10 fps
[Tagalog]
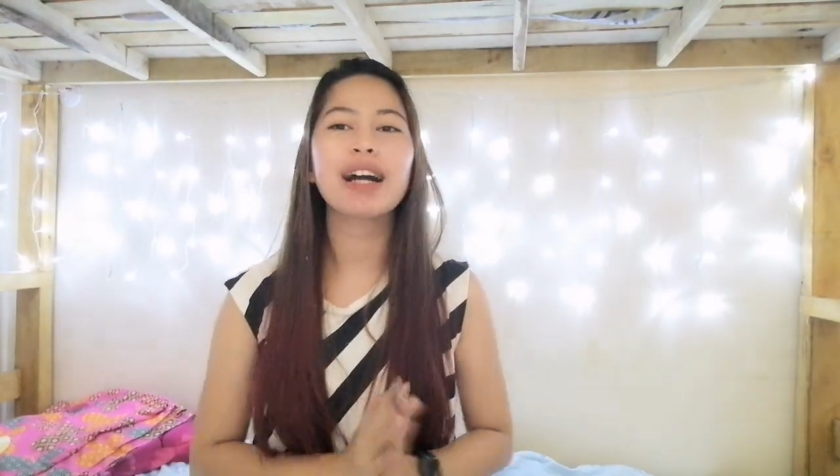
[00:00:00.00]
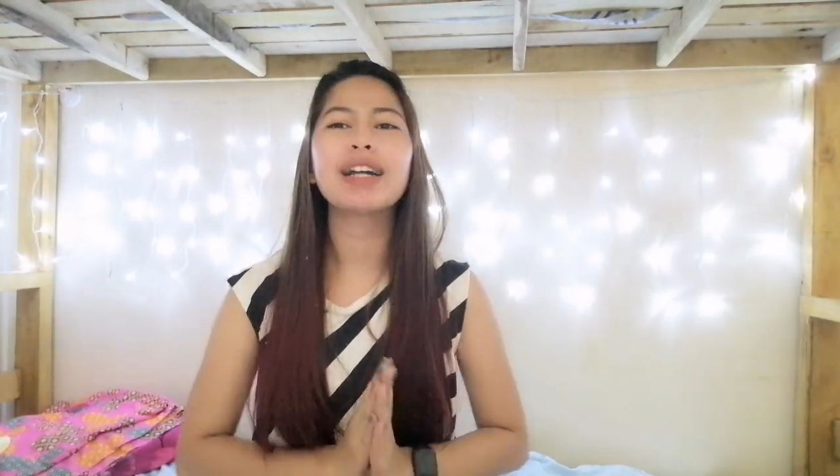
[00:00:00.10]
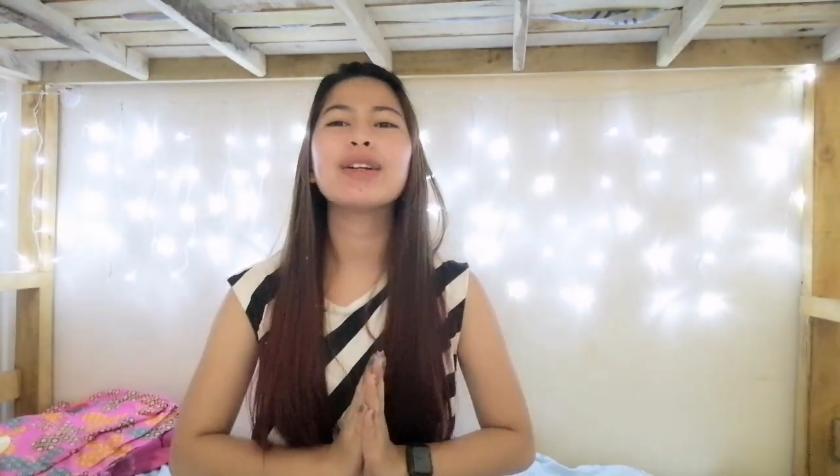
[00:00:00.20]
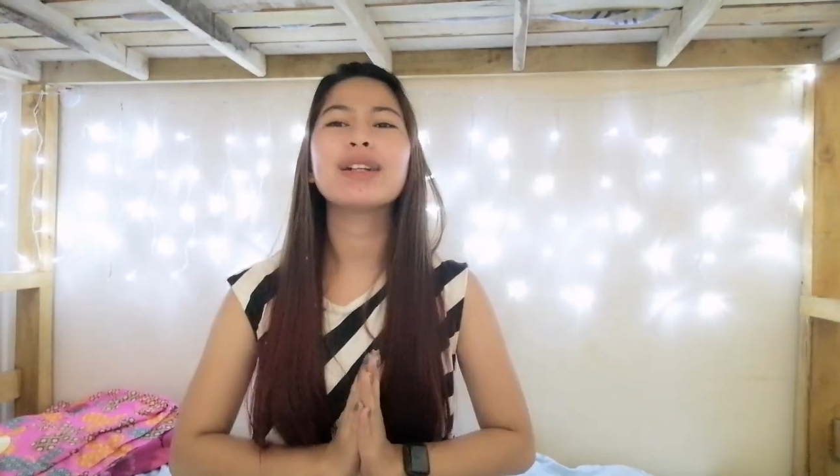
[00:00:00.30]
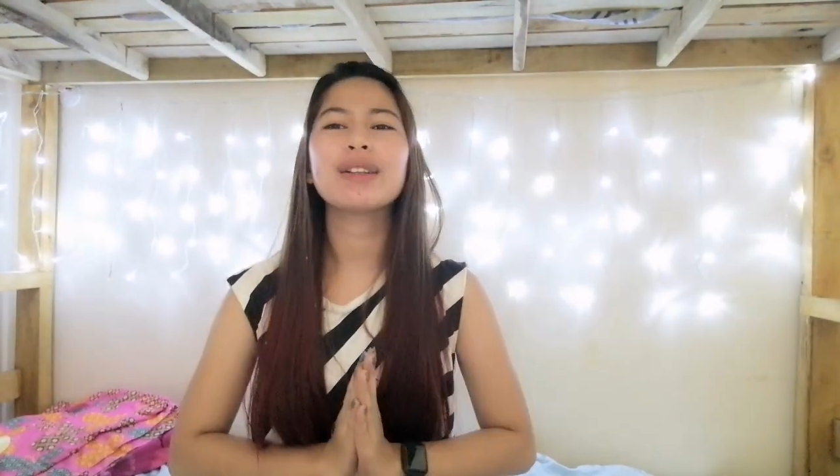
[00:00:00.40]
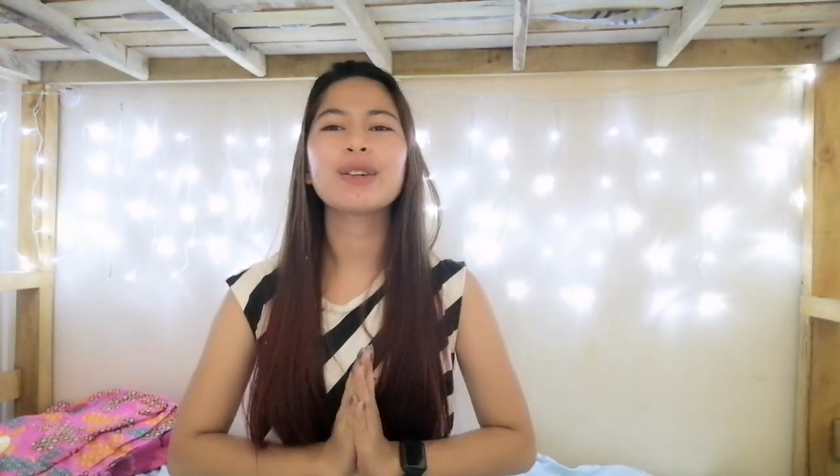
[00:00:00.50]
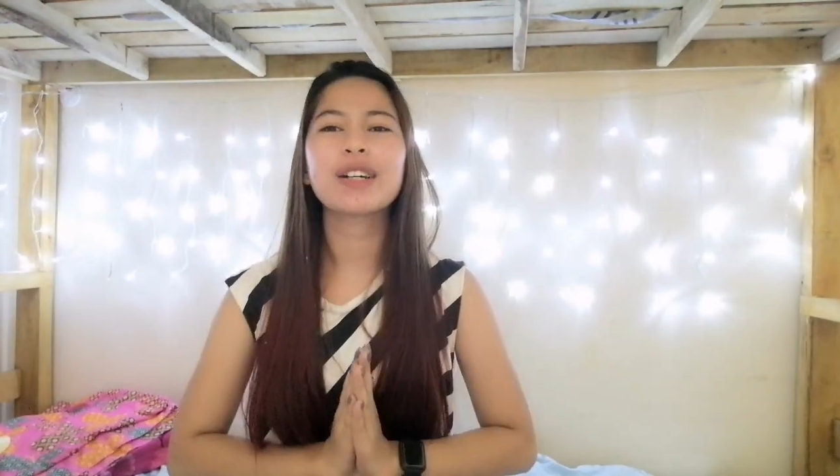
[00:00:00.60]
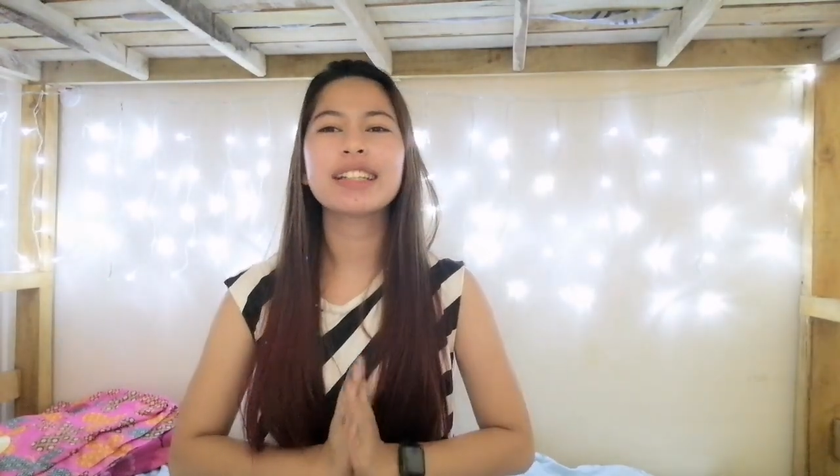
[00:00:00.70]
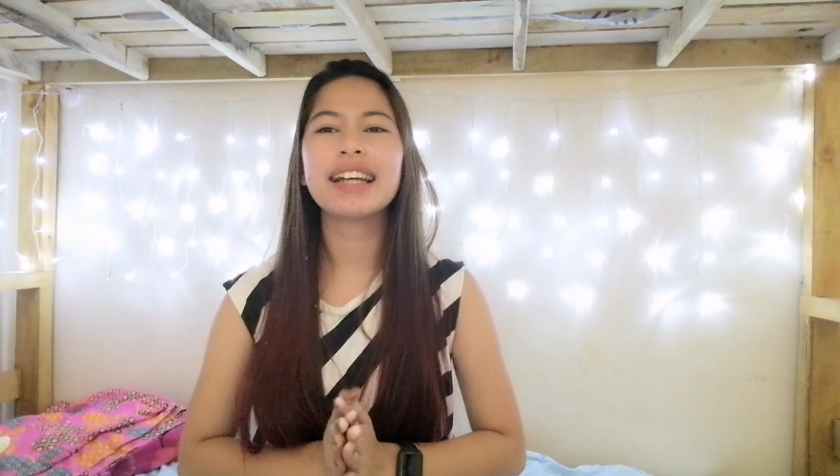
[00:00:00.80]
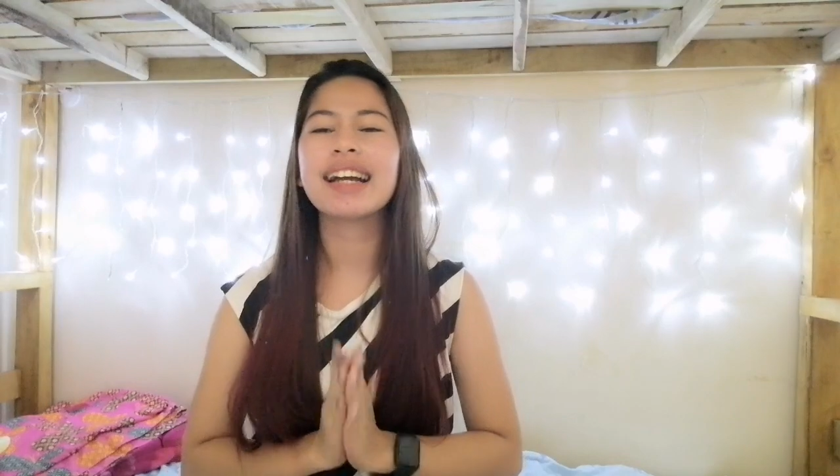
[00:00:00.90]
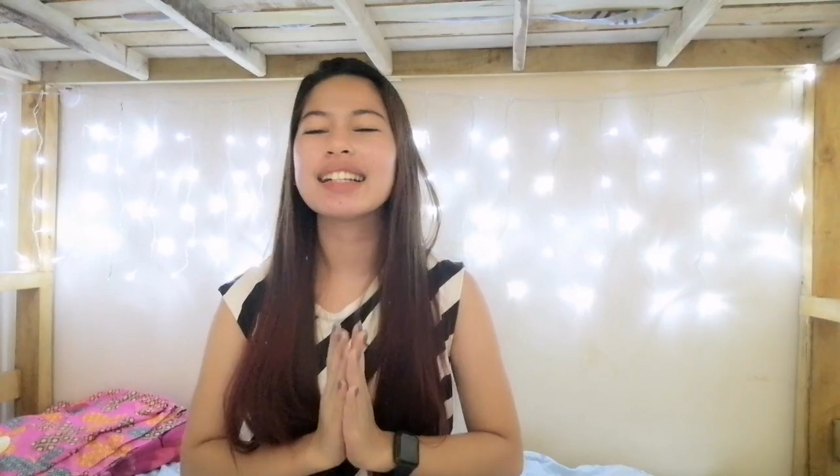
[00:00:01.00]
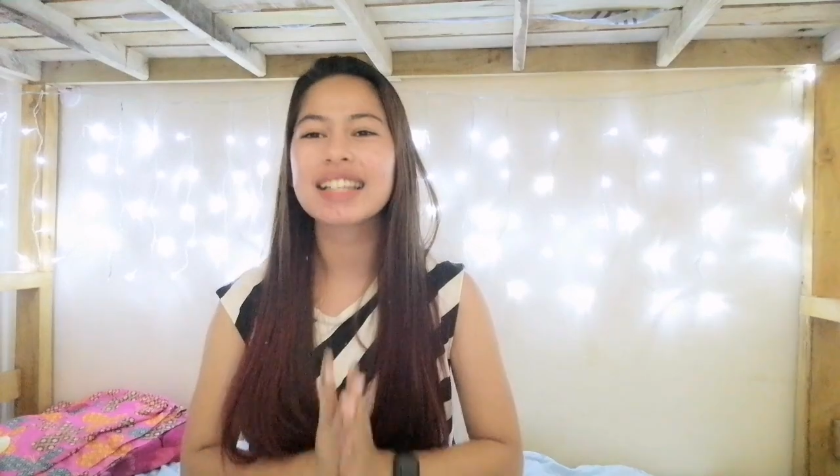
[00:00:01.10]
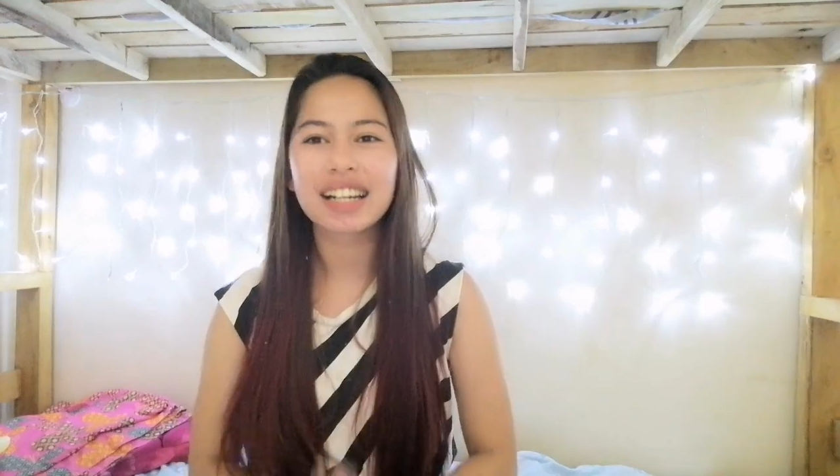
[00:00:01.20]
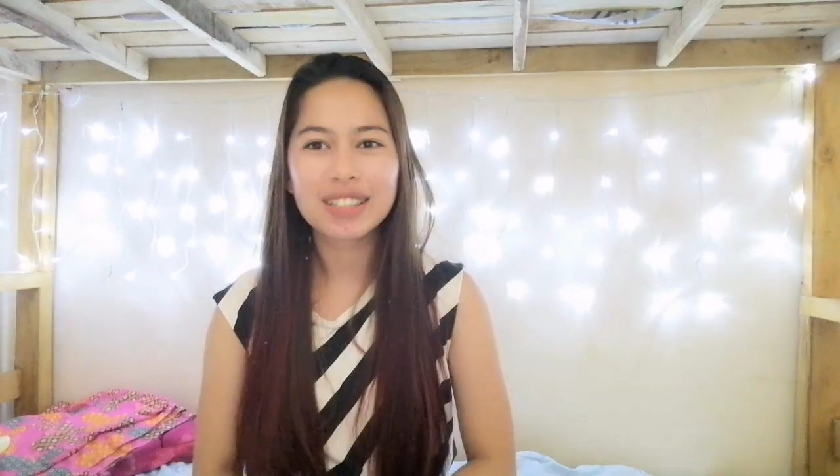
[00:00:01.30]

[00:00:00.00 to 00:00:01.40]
kayo ni Lord dahil sa